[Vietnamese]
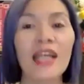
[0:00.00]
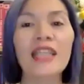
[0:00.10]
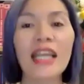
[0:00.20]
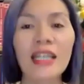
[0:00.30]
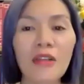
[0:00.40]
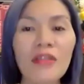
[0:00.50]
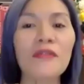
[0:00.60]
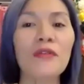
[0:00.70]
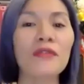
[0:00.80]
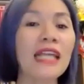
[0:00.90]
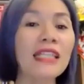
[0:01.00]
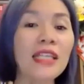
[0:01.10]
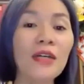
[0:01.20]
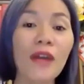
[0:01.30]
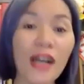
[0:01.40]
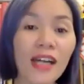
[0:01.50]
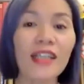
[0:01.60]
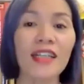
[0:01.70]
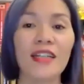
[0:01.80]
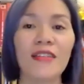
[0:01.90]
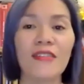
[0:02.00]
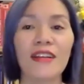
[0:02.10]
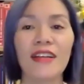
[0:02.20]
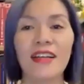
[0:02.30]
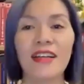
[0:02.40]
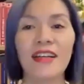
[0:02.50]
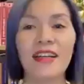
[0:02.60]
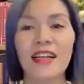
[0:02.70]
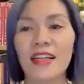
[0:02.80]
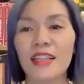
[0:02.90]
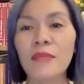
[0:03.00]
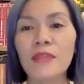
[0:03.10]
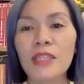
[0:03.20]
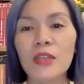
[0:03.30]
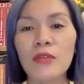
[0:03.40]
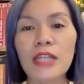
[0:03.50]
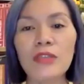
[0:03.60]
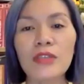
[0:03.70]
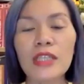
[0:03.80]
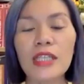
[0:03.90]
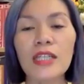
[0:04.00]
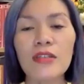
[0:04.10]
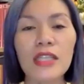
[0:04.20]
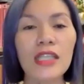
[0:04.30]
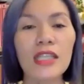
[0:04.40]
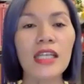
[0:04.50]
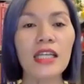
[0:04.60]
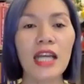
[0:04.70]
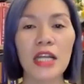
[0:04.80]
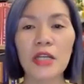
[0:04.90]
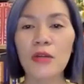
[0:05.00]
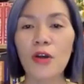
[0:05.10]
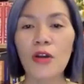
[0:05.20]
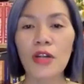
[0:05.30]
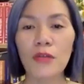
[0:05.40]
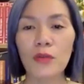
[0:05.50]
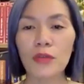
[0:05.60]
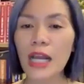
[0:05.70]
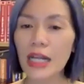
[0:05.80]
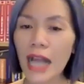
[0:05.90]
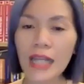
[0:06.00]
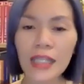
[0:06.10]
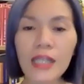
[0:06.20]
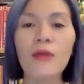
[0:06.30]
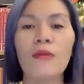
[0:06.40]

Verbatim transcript: Thành công đến với chúng ta nhiều hơn. Tâm trí chúng ta suy nghĩ điều gì thì à, điều đó đến chúng ta càng nhiều.